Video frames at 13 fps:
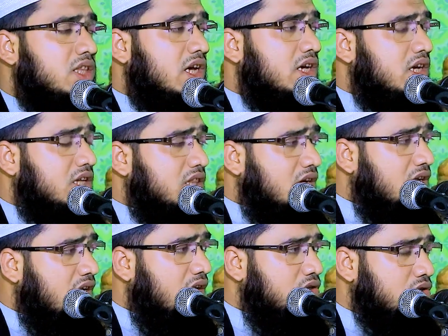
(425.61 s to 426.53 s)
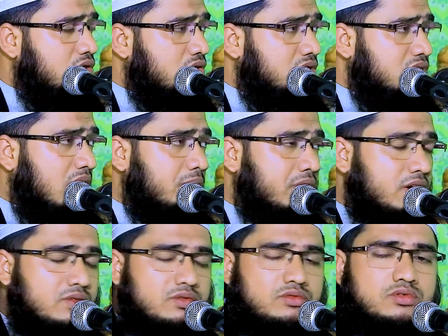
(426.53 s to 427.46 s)
তাকে দেখার জন্য
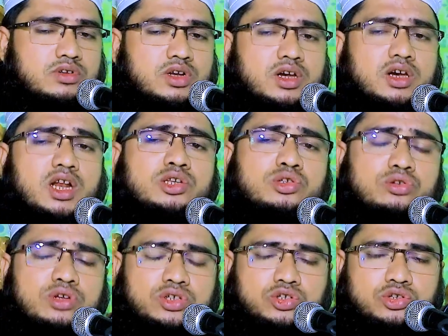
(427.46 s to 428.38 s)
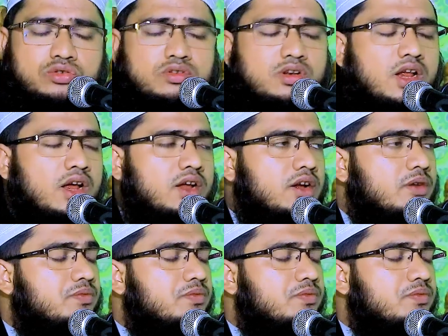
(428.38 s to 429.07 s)
যাবেন রাসুলের সুন্না